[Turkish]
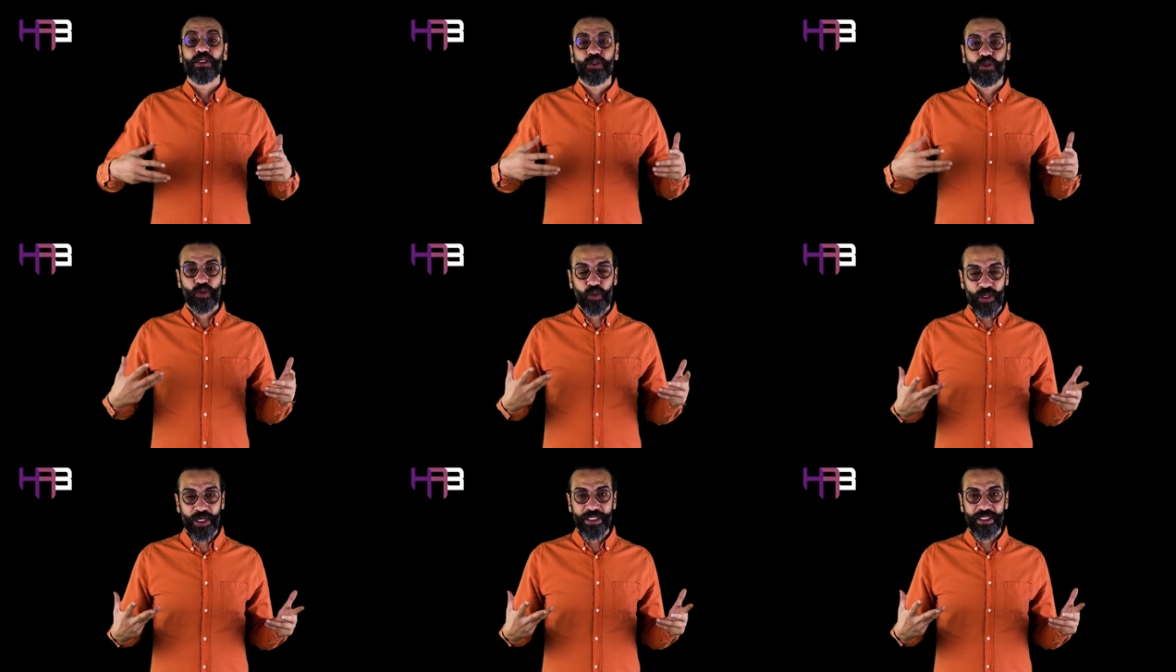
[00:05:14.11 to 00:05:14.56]

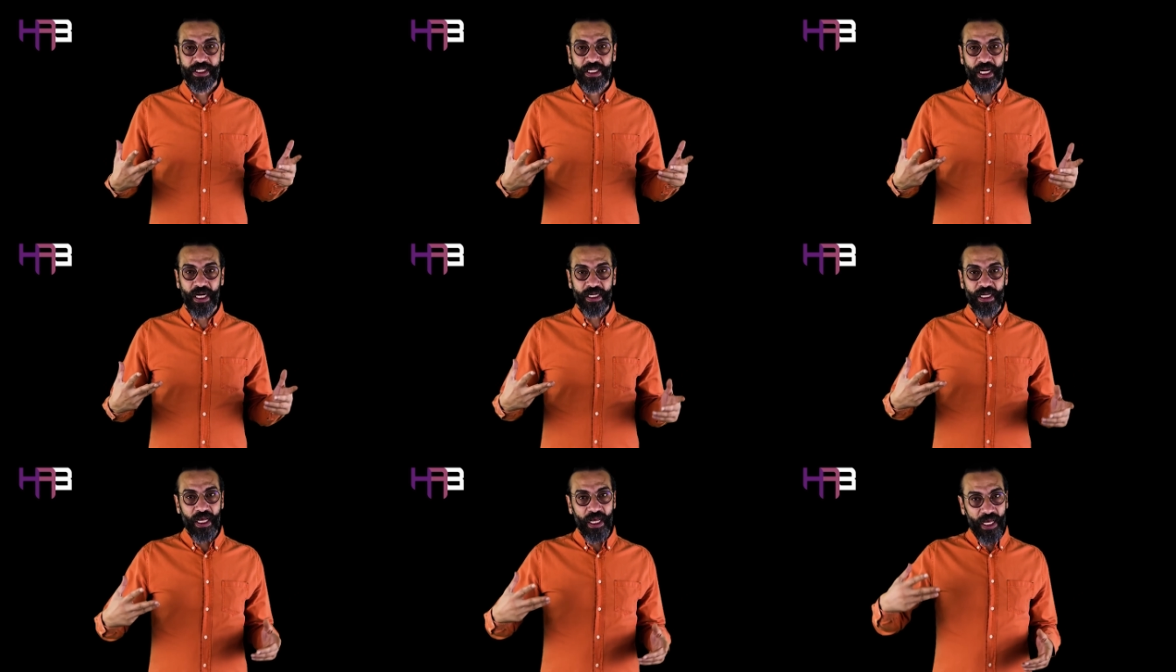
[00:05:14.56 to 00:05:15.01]
çok
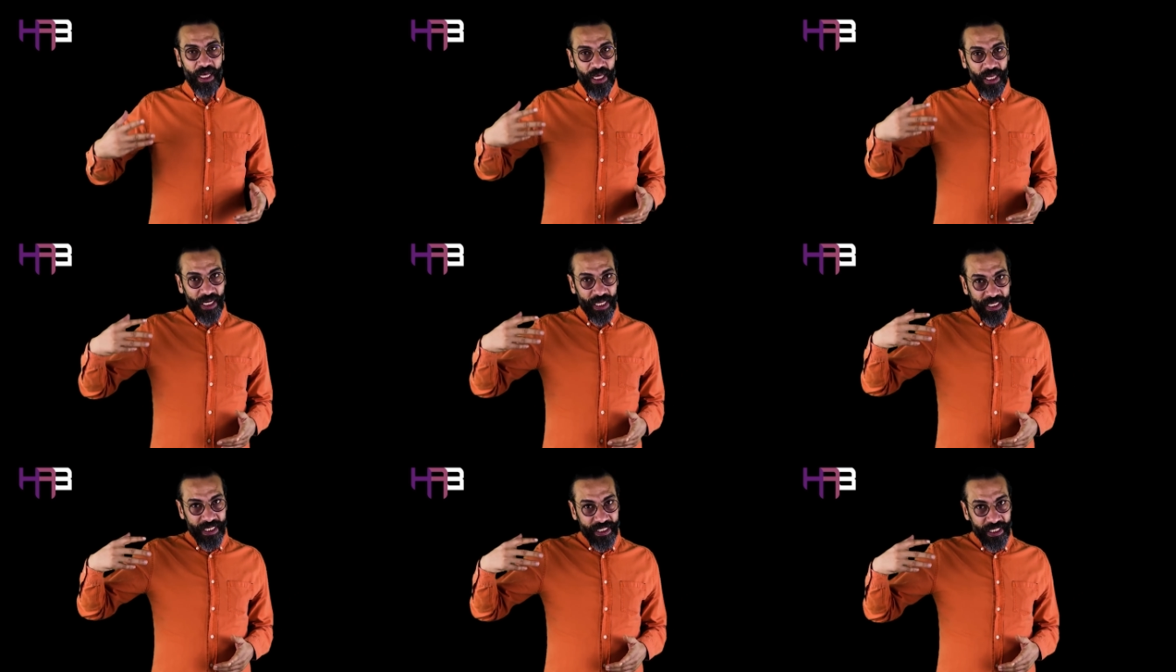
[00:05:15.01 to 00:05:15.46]
etkiler.
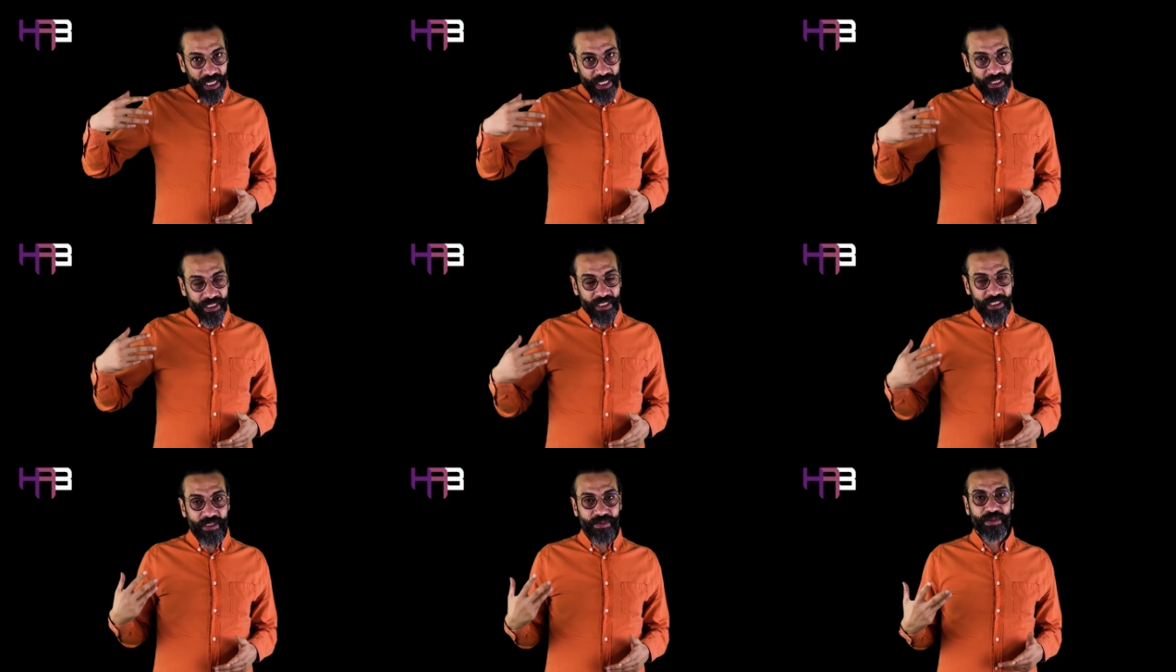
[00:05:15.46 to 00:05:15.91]
Hele
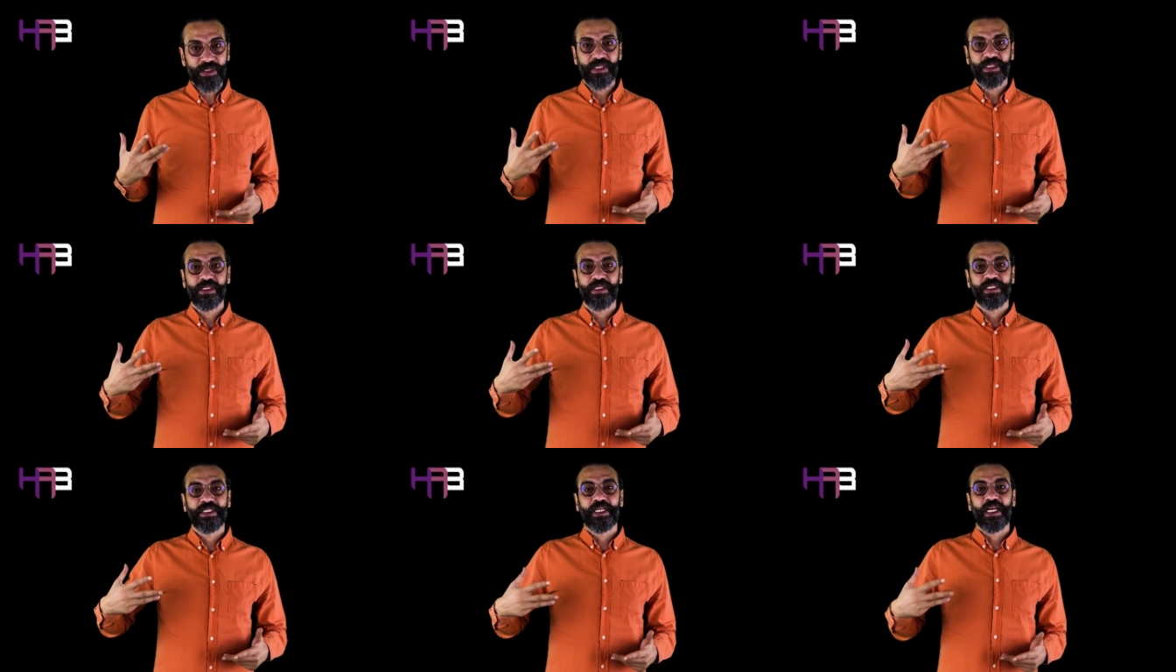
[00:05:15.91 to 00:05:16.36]

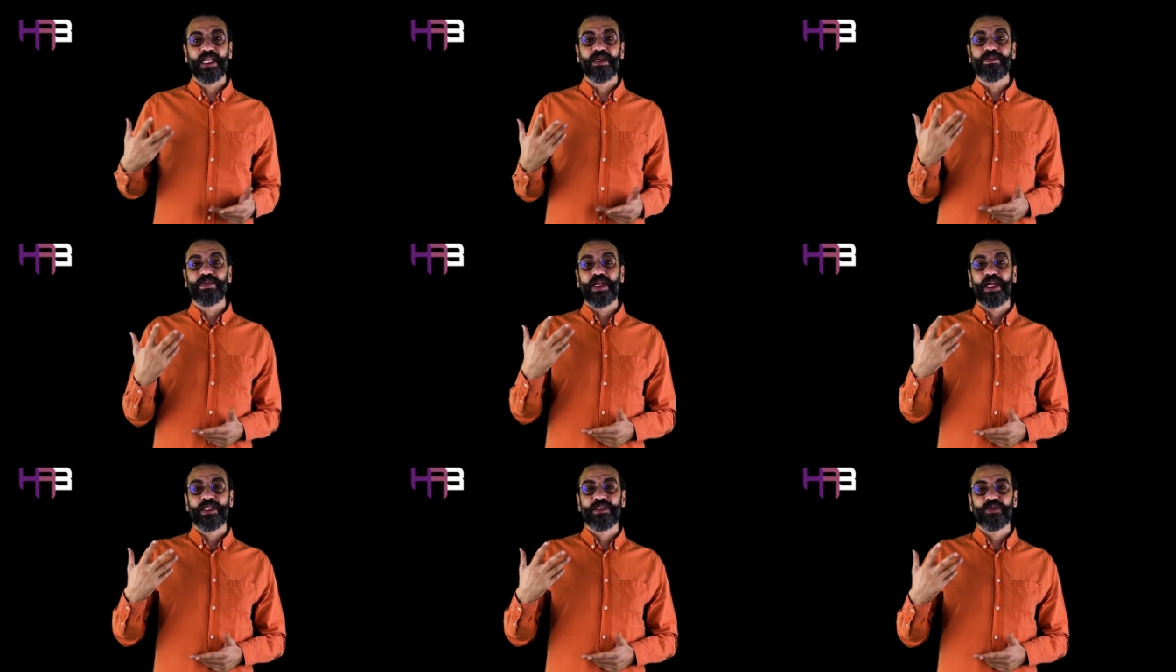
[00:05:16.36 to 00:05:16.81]
inandığımız
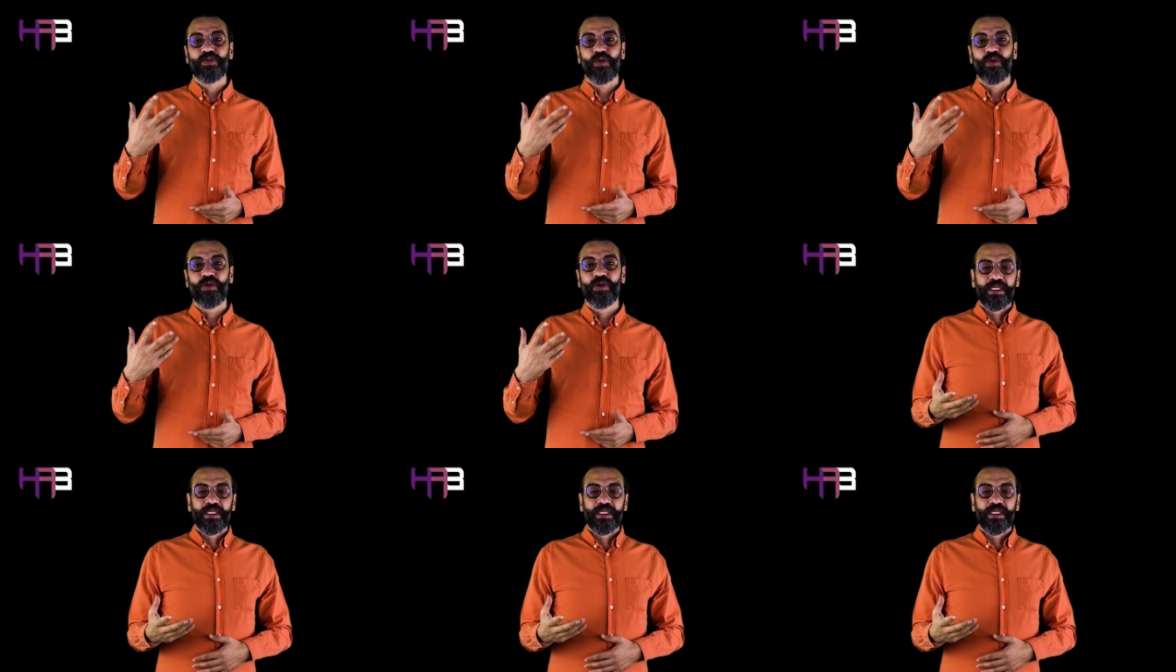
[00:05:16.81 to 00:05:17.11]
kelimeler so.